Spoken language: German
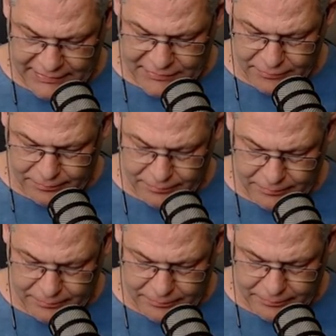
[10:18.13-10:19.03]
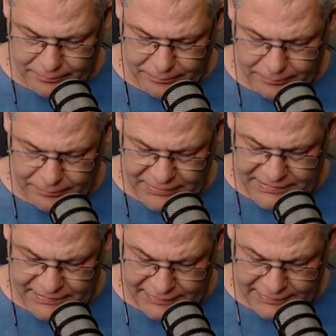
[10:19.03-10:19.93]
so ein
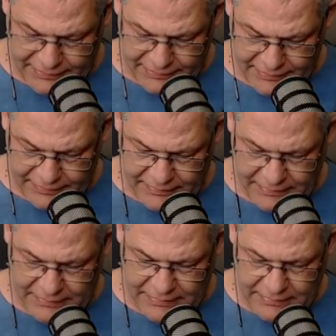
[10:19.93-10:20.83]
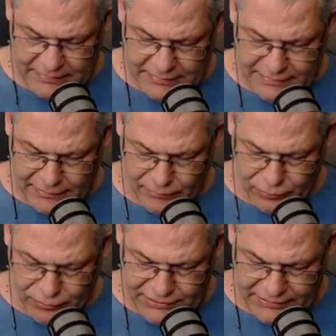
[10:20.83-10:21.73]
bisschen hier den, den
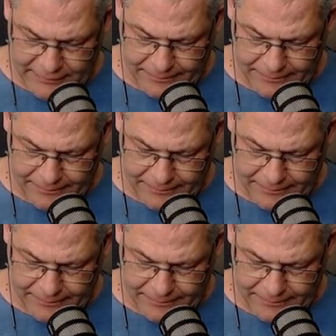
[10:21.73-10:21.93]
Multi